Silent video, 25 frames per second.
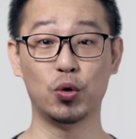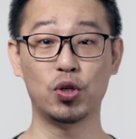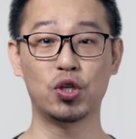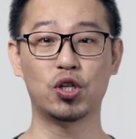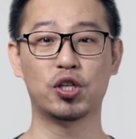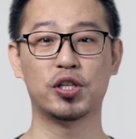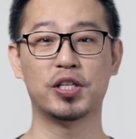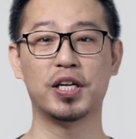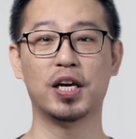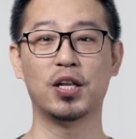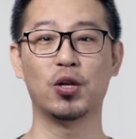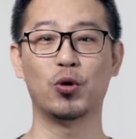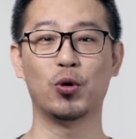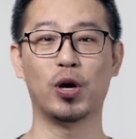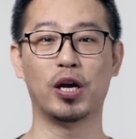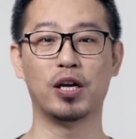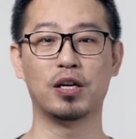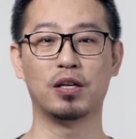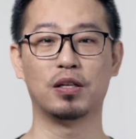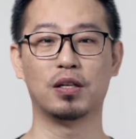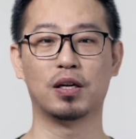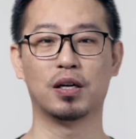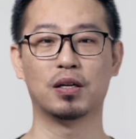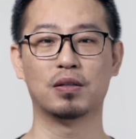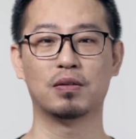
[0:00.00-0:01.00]
于时间的原
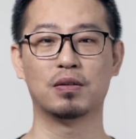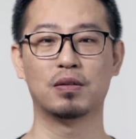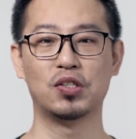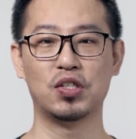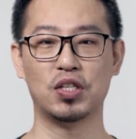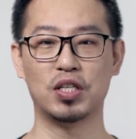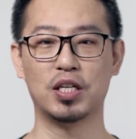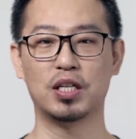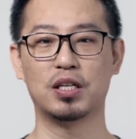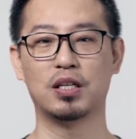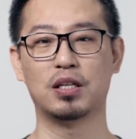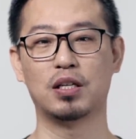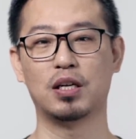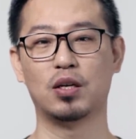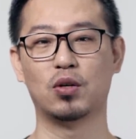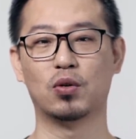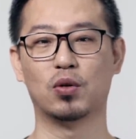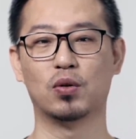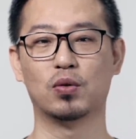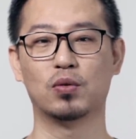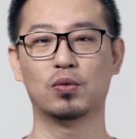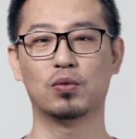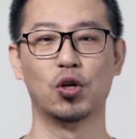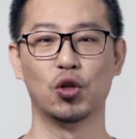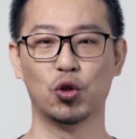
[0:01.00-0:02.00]
因呢，今天的内
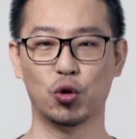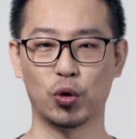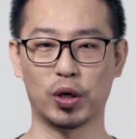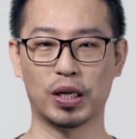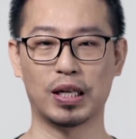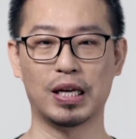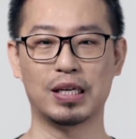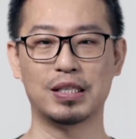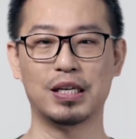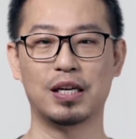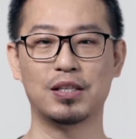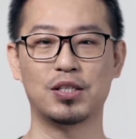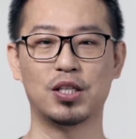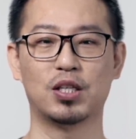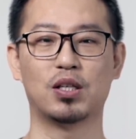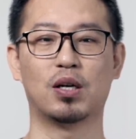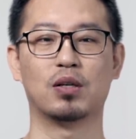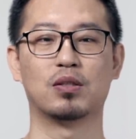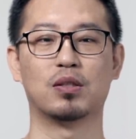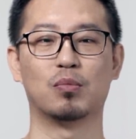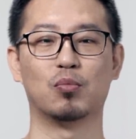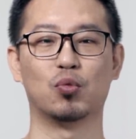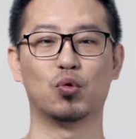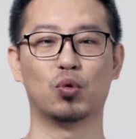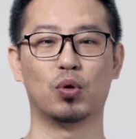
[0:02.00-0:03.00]
容就给大家介绍
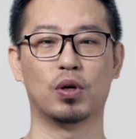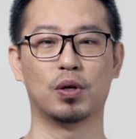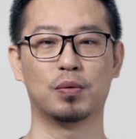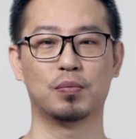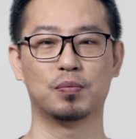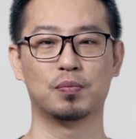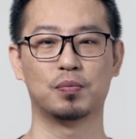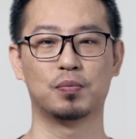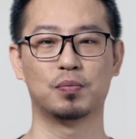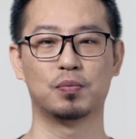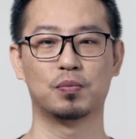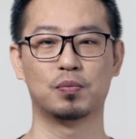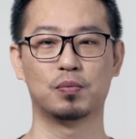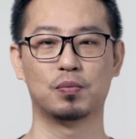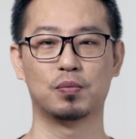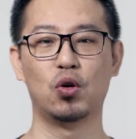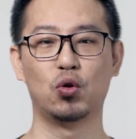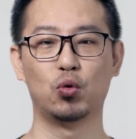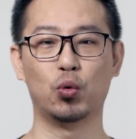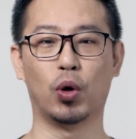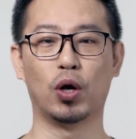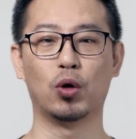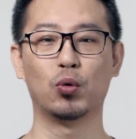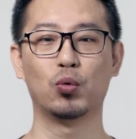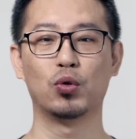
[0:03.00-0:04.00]
这么多。
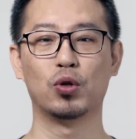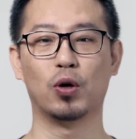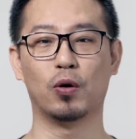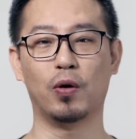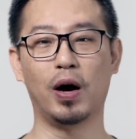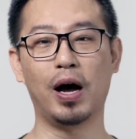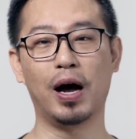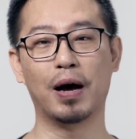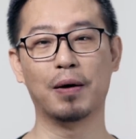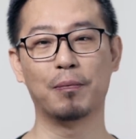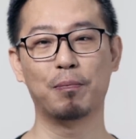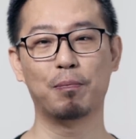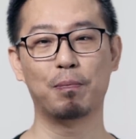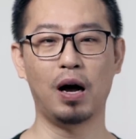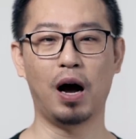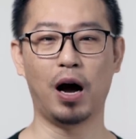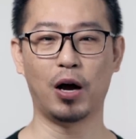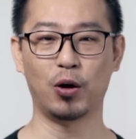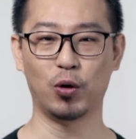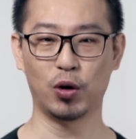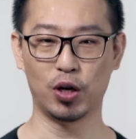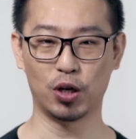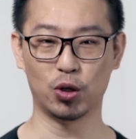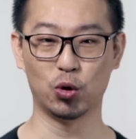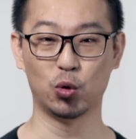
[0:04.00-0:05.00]
软路由啊，还
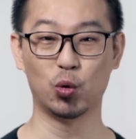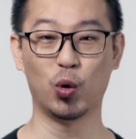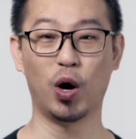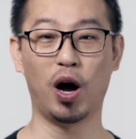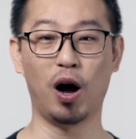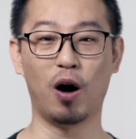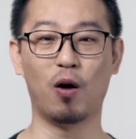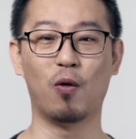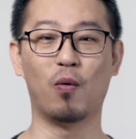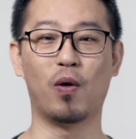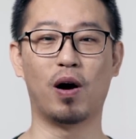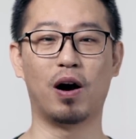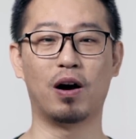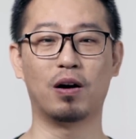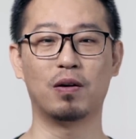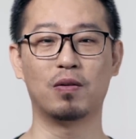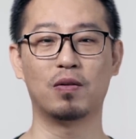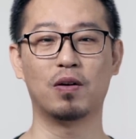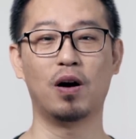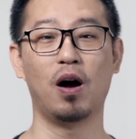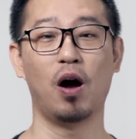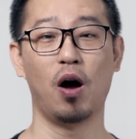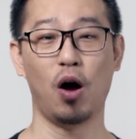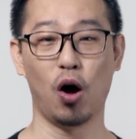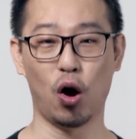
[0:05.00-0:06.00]
有很多好玩
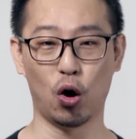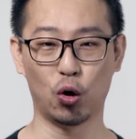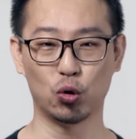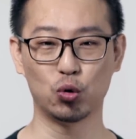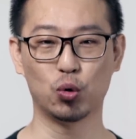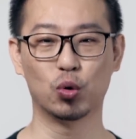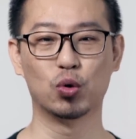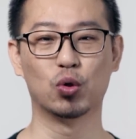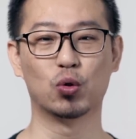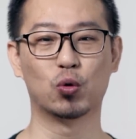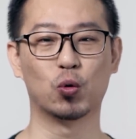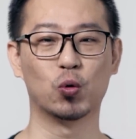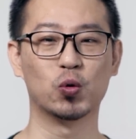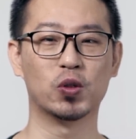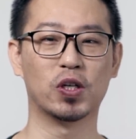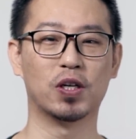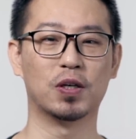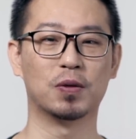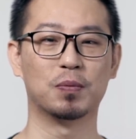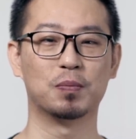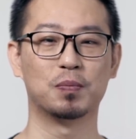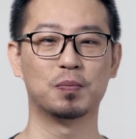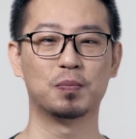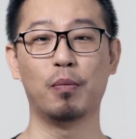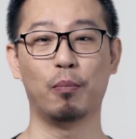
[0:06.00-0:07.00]
好用的功能
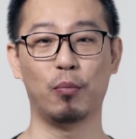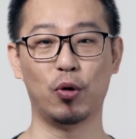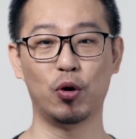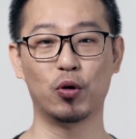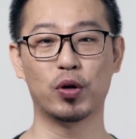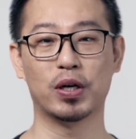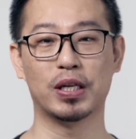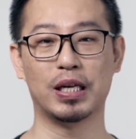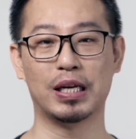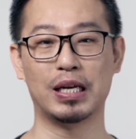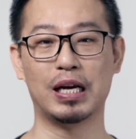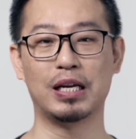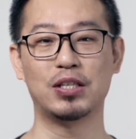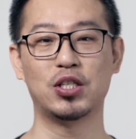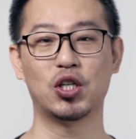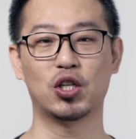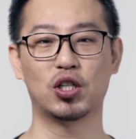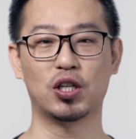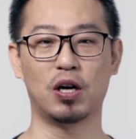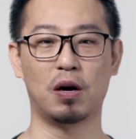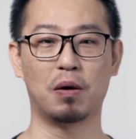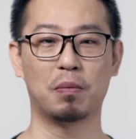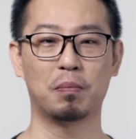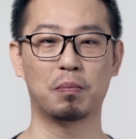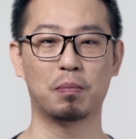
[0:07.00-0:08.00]
没有给大家介
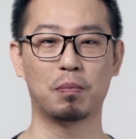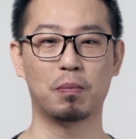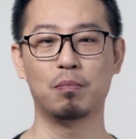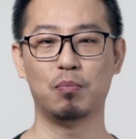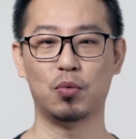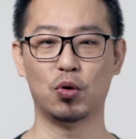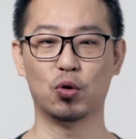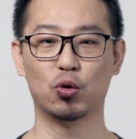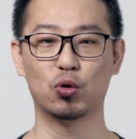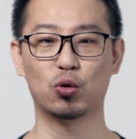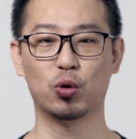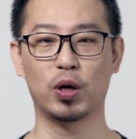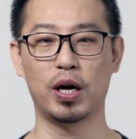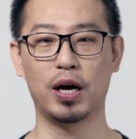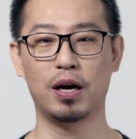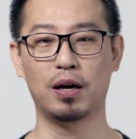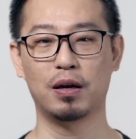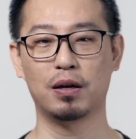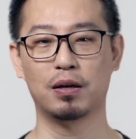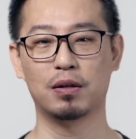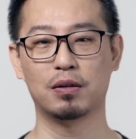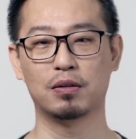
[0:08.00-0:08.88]
绍，比如说呀，